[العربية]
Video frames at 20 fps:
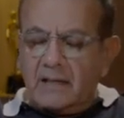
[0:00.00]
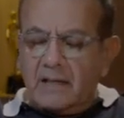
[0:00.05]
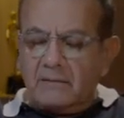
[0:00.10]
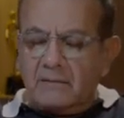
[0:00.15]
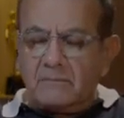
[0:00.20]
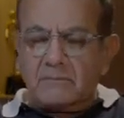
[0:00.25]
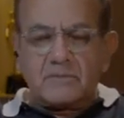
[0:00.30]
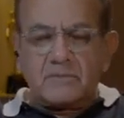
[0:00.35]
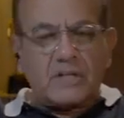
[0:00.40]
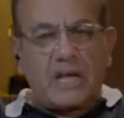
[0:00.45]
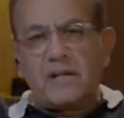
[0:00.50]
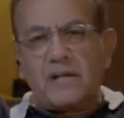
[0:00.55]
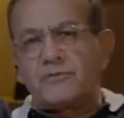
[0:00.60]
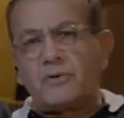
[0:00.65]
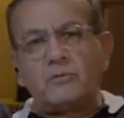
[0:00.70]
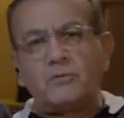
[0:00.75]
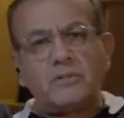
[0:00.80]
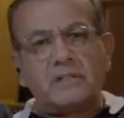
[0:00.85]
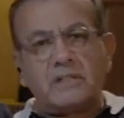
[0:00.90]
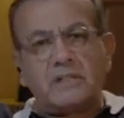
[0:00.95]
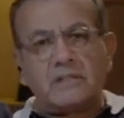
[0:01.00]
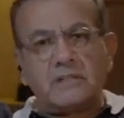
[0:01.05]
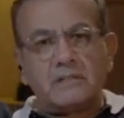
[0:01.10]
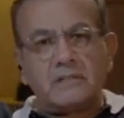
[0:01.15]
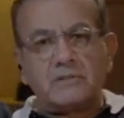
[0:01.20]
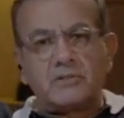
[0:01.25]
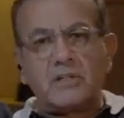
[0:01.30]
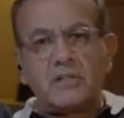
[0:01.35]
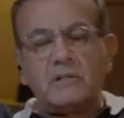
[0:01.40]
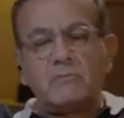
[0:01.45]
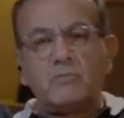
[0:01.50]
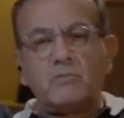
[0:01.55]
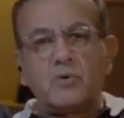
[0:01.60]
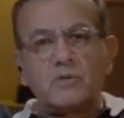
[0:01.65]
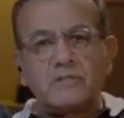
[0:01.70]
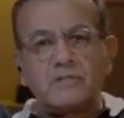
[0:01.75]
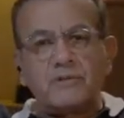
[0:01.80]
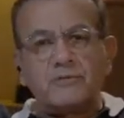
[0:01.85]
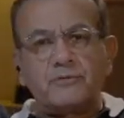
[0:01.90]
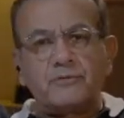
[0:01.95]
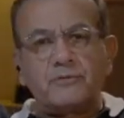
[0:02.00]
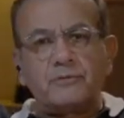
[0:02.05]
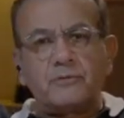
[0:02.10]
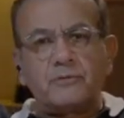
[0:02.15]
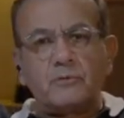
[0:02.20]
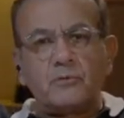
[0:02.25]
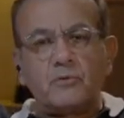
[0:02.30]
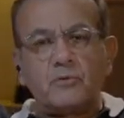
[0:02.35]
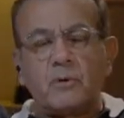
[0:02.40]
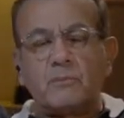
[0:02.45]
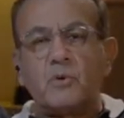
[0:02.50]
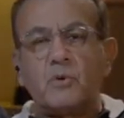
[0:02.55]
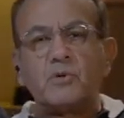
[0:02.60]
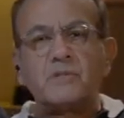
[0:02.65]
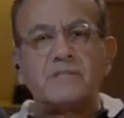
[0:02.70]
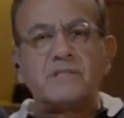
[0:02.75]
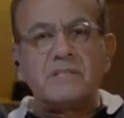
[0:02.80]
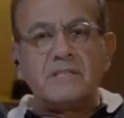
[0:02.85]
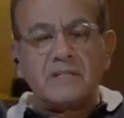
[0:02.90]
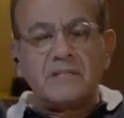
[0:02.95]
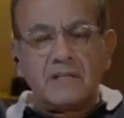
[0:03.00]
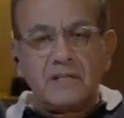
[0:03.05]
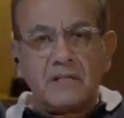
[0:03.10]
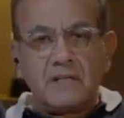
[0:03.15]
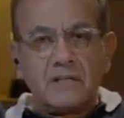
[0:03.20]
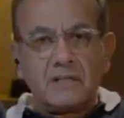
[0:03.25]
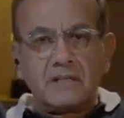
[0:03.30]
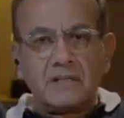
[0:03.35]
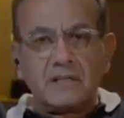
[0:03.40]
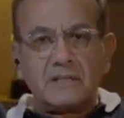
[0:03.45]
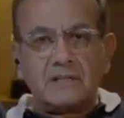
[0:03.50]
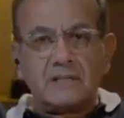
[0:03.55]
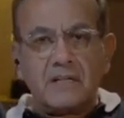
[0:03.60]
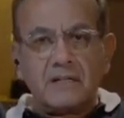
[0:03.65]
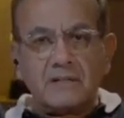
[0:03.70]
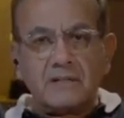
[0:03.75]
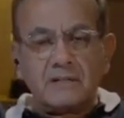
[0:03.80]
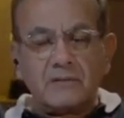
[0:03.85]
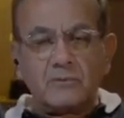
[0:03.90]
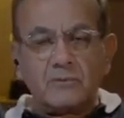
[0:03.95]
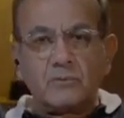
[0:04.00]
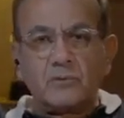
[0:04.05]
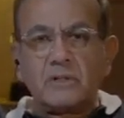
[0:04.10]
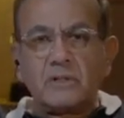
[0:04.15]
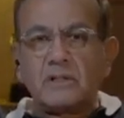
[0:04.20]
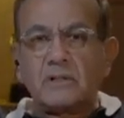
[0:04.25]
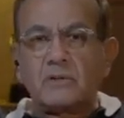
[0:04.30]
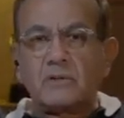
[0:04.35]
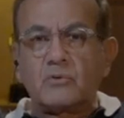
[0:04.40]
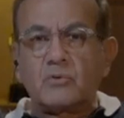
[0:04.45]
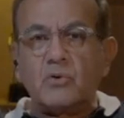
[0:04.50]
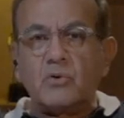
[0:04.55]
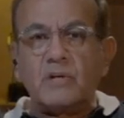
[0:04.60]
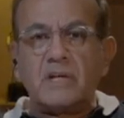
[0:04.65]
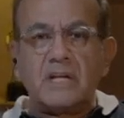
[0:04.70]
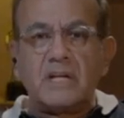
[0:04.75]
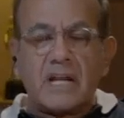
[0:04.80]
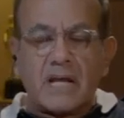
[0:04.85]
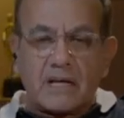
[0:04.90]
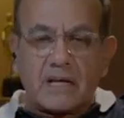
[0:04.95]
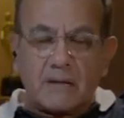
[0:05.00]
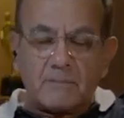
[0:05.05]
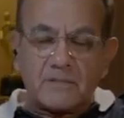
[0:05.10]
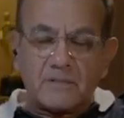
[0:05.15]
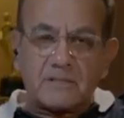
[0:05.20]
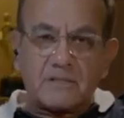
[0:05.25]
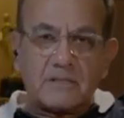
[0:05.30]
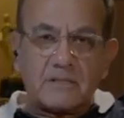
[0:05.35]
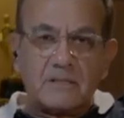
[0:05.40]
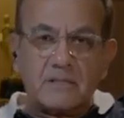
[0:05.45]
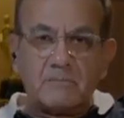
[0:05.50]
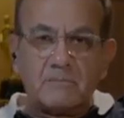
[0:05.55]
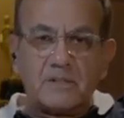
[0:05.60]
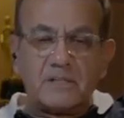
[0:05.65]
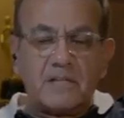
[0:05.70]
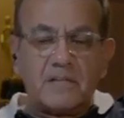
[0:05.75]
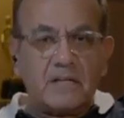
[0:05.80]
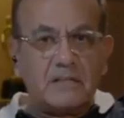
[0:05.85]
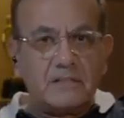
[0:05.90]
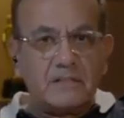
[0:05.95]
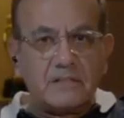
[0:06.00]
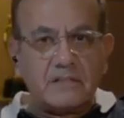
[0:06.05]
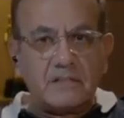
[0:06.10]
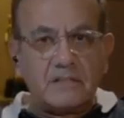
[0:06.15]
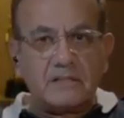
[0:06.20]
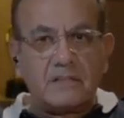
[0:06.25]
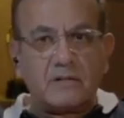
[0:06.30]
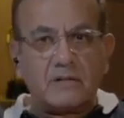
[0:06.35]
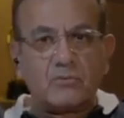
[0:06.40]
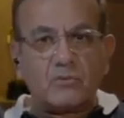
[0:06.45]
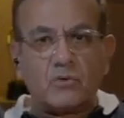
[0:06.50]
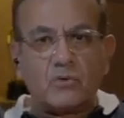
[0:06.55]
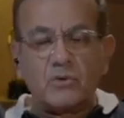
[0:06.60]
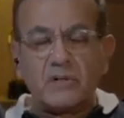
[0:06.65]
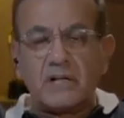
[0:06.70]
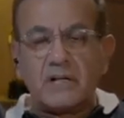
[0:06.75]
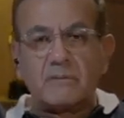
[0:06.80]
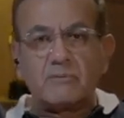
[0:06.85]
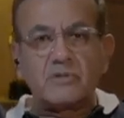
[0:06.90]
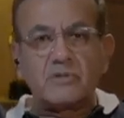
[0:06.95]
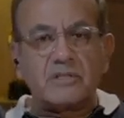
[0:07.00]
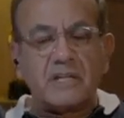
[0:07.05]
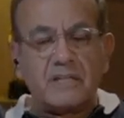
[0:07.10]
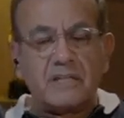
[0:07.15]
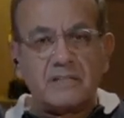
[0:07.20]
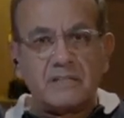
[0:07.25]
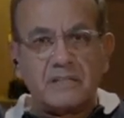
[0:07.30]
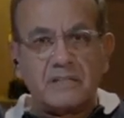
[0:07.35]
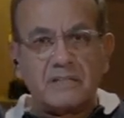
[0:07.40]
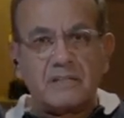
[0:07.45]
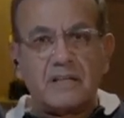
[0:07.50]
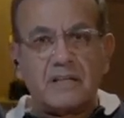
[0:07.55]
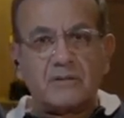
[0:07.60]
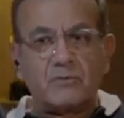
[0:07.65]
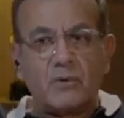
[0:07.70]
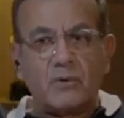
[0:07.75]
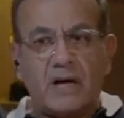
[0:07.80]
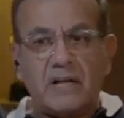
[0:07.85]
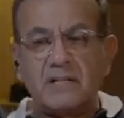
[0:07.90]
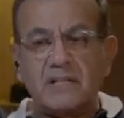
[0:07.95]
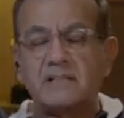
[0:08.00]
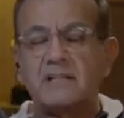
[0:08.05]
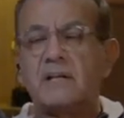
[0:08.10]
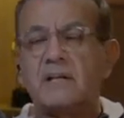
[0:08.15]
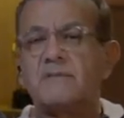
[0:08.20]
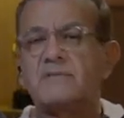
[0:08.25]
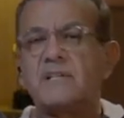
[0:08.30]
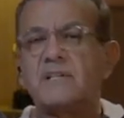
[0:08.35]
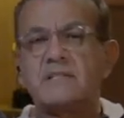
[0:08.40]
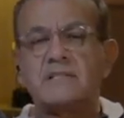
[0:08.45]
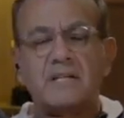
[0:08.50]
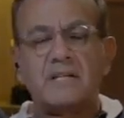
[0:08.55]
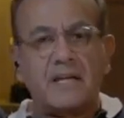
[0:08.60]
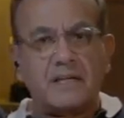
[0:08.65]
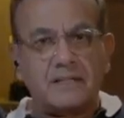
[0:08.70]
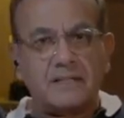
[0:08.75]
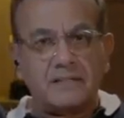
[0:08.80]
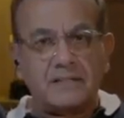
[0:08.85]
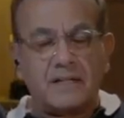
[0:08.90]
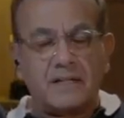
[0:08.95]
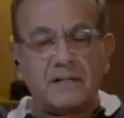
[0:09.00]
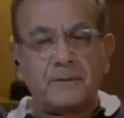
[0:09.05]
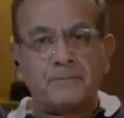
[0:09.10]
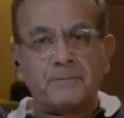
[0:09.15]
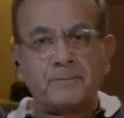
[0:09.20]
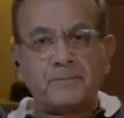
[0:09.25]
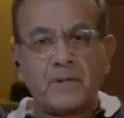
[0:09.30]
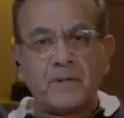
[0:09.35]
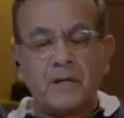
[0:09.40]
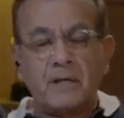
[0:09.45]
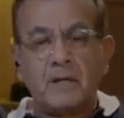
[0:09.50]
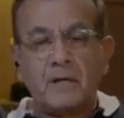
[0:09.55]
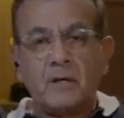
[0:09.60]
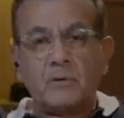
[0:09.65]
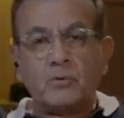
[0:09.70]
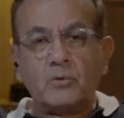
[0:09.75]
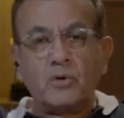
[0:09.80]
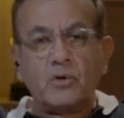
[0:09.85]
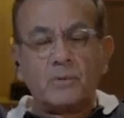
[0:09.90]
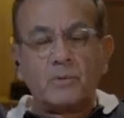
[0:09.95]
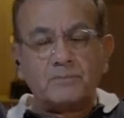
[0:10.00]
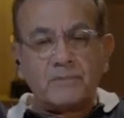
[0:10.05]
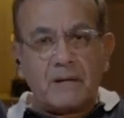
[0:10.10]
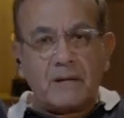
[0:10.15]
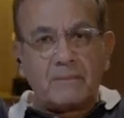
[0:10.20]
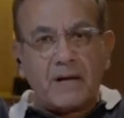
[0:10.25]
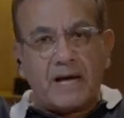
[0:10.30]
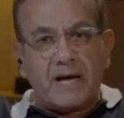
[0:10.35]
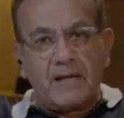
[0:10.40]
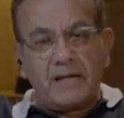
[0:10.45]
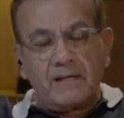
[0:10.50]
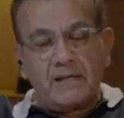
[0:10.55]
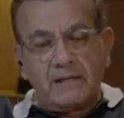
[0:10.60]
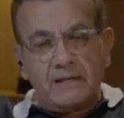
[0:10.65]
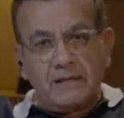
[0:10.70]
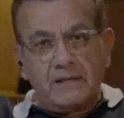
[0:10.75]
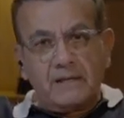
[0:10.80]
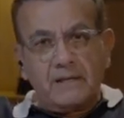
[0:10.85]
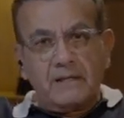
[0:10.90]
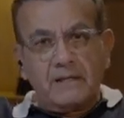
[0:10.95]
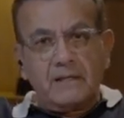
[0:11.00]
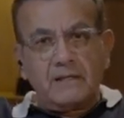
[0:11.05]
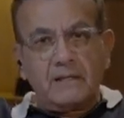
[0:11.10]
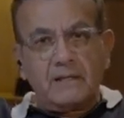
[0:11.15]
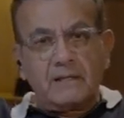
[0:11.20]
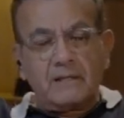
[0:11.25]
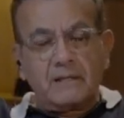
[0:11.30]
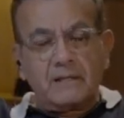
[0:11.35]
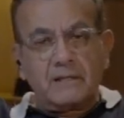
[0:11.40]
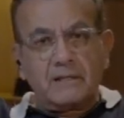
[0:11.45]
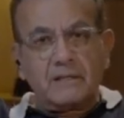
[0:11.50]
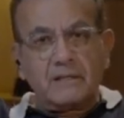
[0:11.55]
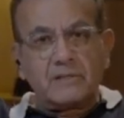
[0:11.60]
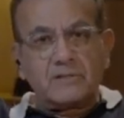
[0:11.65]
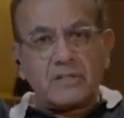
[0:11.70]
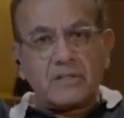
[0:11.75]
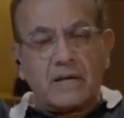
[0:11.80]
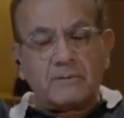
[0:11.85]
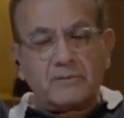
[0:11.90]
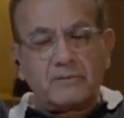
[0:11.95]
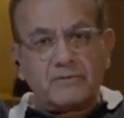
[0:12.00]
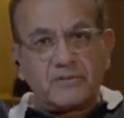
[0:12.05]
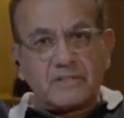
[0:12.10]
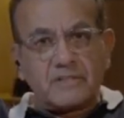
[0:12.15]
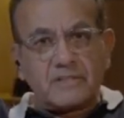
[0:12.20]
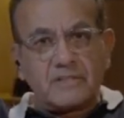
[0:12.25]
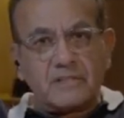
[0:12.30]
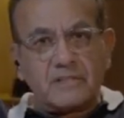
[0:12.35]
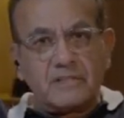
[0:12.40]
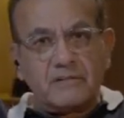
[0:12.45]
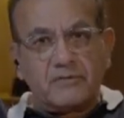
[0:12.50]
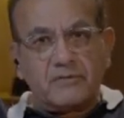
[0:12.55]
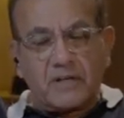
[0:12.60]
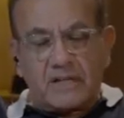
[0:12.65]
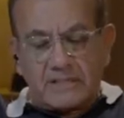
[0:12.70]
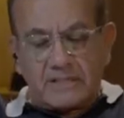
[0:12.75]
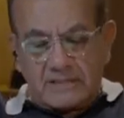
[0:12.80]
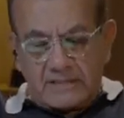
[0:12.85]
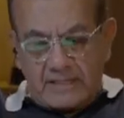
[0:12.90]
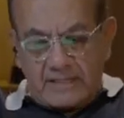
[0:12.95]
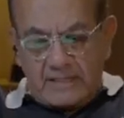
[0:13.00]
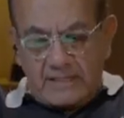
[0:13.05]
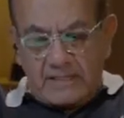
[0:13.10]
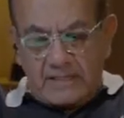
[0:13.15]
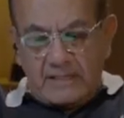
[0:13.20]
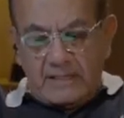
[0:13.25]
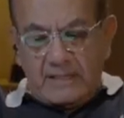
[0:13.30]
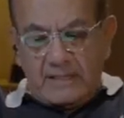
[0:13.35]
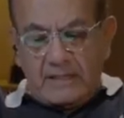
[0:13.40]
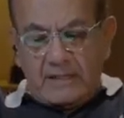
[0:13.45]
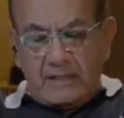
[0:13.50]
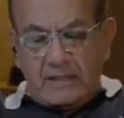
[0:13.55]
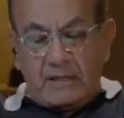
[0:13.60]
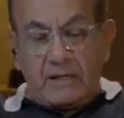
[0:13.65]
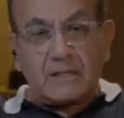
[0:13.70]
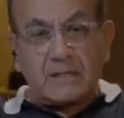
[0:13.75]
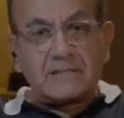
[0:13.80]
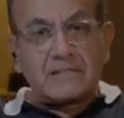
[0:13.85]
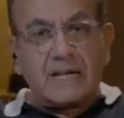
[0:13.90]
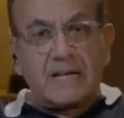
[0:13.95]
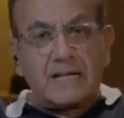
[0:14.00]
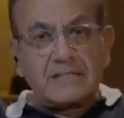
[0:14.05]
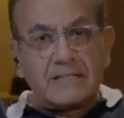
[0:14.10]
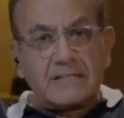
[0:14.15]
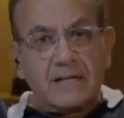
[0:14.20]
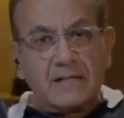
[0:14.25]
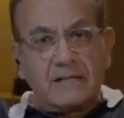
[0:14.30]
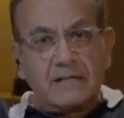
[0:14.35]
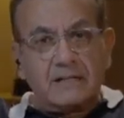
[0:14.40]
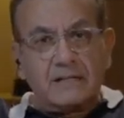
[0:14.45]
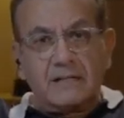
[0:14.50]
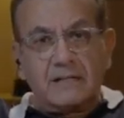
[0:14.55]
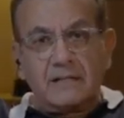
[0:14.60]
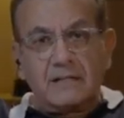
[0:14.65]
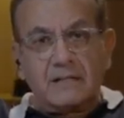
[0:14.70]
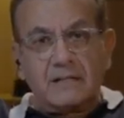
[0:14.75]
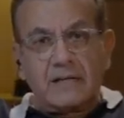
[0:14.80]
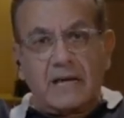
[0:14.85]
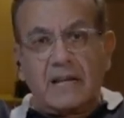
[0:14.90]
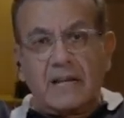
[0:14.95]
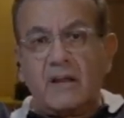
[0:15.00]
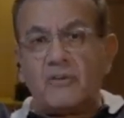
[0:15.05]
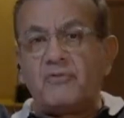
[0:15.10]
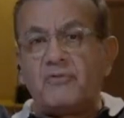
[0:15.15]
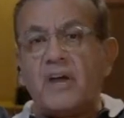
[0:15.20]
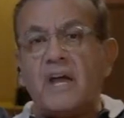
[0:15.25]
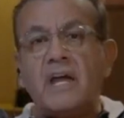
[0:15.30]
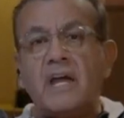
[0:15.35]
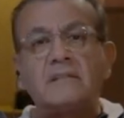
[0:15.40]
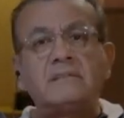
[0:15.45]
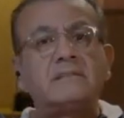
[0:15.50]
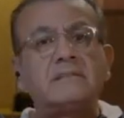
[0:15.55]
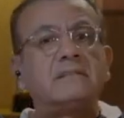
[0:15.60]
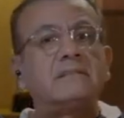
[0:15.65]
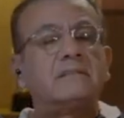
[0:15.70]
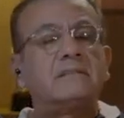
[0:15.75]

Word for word: مش عارف اقول ايه شيء مؤسف ومؤذي جدا وكلنا كمصريين متضايقين جدا وكلنا مستائين جدا وحالتنا النفسيه سيئه جدا وقلوبنا مع آه، الشعب الفلسطيني في غزه خالص العزاء لالافات